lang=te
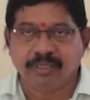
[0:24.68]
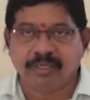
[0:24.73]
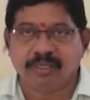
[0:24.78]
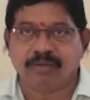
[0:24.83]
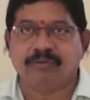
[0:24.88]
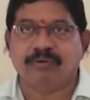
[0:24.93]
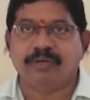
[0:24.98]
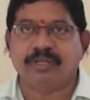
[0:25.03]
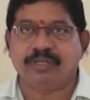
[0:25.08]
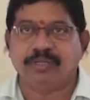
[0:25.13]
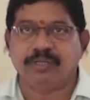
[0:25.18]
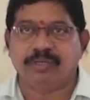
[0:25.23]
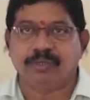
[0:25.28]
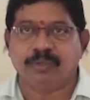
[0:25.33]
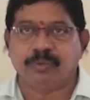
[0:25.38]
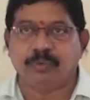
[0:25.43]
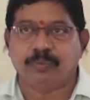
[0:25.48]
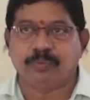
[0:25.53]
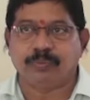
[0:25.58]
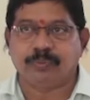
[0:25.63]
ఇరవై
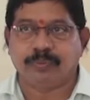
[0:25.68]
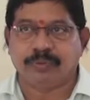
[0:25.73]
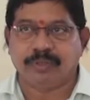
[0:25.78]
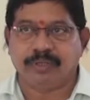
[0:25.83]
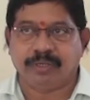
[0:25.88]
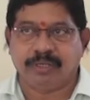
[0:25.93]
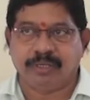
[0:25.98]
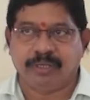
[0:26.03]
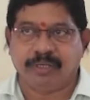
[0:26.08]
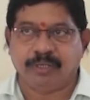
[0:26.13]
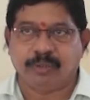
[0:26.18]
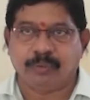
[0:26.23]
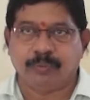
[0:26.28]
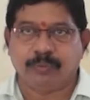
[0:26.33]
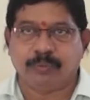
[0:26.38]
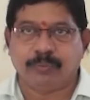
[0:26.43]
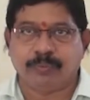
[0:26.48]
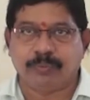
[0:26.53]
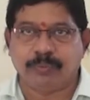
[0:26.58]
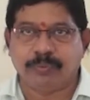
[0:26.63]
ఏడు ఏడు
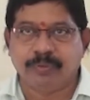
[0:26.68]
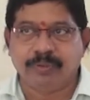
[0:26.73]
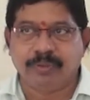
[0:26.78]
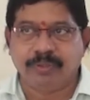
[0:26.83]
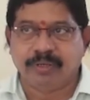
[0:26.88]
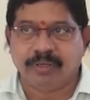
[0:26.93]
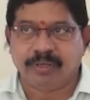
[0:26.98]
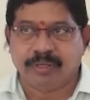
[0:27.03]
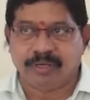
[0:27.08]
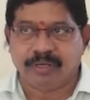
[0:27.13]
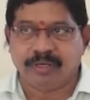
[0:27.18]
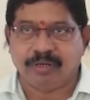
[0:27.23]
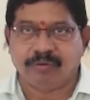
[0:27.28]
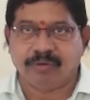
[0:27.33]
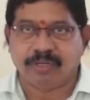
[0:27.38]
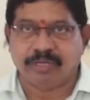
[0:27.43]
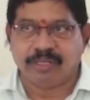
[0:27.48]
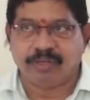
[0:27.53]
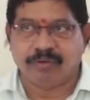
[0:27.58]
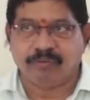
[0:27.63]
రెండు
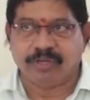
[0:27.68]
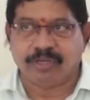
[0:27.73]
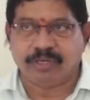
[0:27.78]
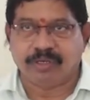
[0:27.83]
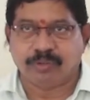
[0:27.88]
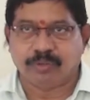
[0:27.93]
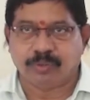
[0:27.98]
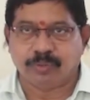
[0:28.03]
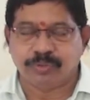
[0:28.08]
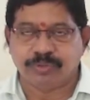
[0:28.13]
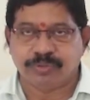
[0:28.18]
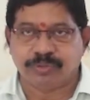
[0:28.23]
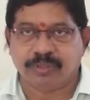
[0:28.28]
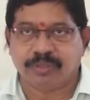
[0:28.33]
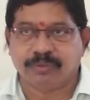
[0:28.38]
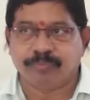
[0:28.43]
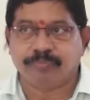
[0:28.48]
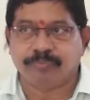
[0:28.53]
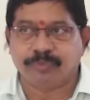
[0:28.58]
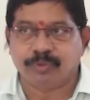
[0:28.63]
వేల ఇరవై ఒకటి రోజున
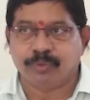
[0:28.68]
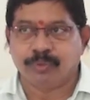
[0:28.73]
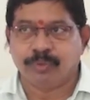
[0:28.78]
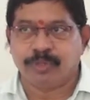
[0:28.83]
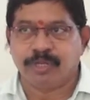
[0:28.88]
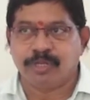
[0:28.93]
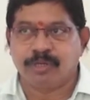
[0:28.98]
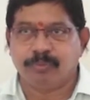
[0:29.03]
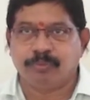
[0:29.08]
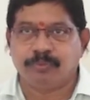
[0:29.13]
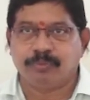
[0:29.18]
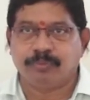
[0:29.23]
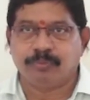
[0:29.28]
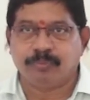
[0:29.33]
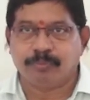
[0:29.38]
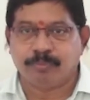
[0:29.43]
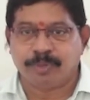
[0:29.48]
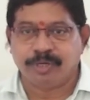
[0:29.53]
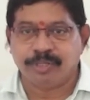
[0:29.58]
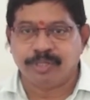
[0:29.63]
ఉదయం
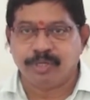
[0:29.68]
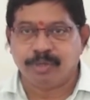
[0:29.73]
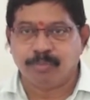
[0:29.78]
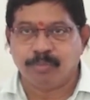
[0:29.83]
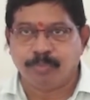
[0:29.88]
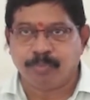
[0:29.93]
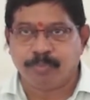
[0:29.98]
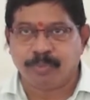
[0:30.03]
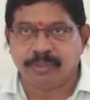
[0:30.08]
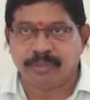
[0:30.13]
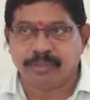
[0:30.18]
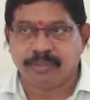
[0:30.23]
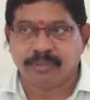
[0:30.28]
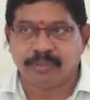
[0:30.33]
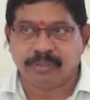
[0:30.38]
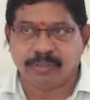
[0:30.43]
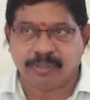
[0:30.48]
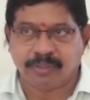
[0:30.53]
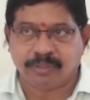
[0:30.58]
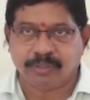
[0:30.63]
పది ముప్పై
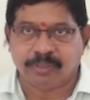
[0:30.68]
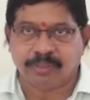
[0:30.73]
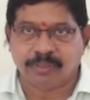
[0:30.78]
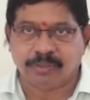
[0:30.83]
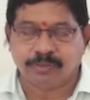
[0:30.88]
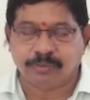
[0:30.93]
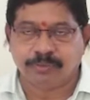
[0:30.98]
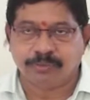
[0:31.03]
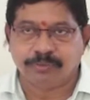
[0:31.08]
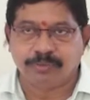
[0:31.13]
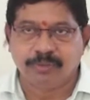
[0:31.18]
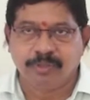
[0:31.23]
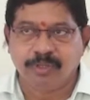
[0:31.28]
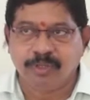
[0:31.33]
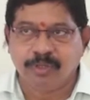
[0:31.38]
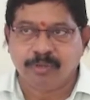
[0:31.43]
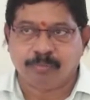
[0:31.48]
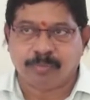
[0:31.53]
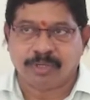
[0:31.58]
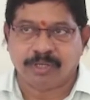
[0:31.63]
గంటలకు
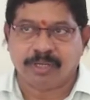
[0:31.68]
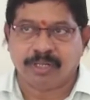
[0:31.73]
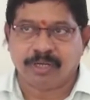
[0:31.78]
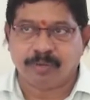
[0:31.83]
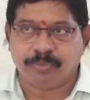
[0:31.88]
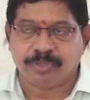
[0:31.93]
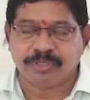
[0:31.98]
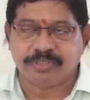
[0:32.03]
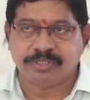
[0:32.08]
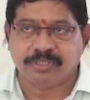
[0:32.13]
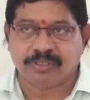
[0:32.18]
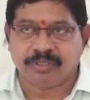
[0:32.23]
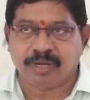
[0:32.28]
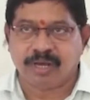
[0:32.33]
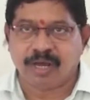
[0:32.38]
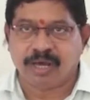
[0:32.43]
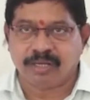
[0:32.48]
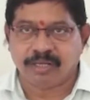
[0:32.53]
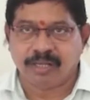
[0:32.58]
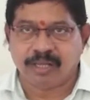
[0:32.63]
మండల పరిషత్
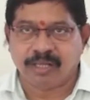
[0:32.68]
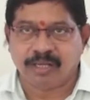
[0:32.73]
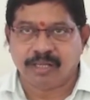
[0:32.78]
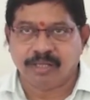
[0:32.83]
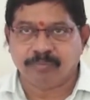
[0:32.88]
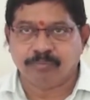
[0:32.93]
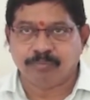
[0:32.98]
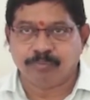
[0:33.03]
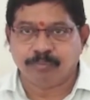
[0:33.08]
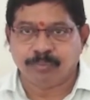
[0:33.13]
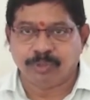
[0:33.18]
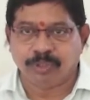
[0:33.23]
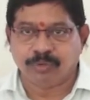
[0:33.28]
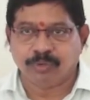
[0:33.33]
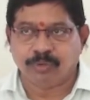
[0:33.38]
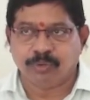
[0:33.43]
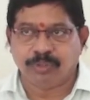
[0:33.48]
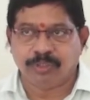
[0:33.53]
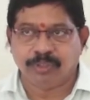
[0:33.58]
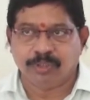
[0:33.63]
కార్యాలయం
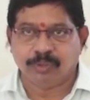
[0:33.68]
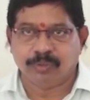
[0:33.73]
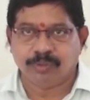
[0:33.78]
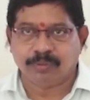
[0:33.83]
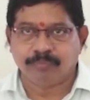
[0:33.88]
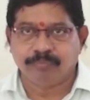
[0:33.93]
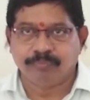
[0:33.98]
మిరుదొడ్డిలో